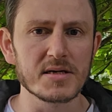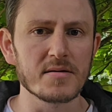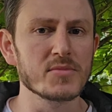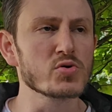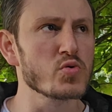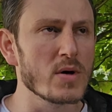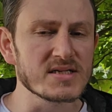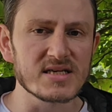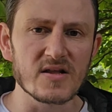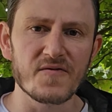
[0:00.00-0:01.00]

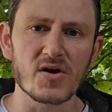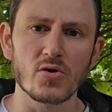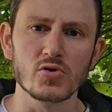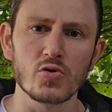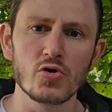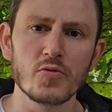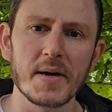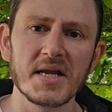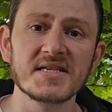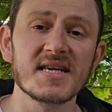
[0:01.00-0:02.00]
متوسط فيكم تقولوا
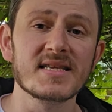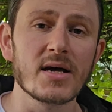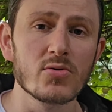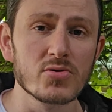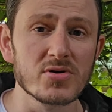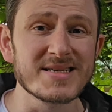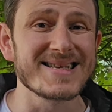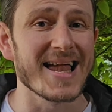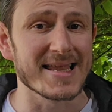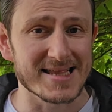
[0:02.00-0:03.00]
بين سنتين ونص
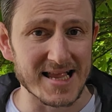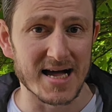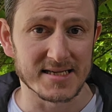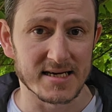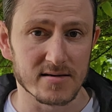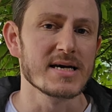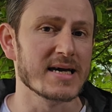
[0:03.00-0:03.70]
لثلاثه